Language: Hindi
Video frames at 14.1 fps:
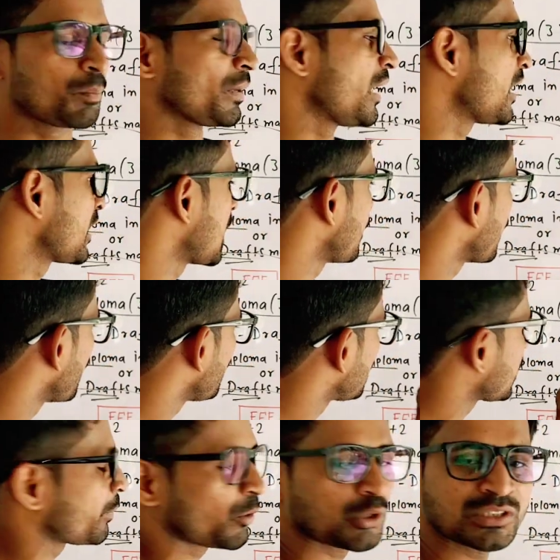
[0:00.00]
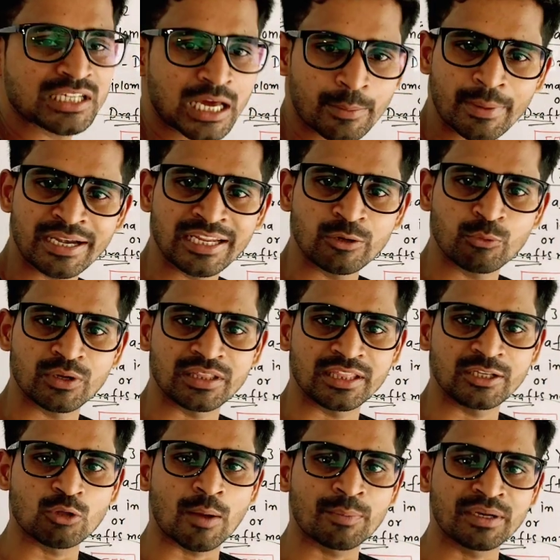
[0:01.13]
तौर पे अगर आप अभी तक बेरोजगार बैठे हुए
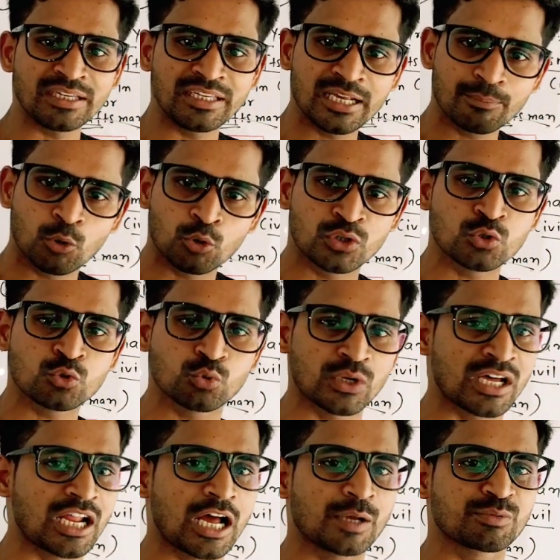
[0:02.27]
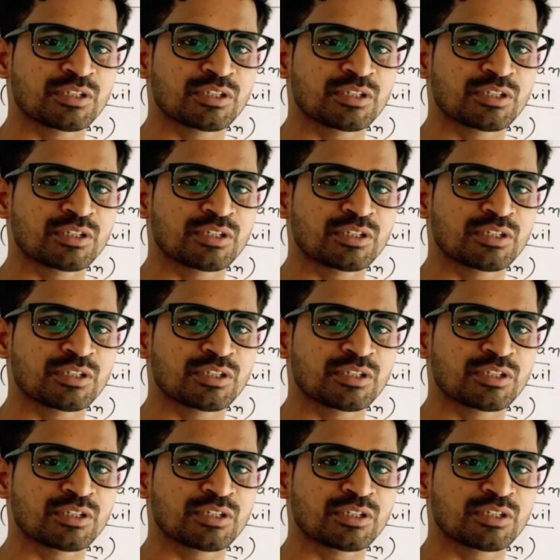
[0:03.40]
थे तो आपके लिए एक बहुत ही सुनहरा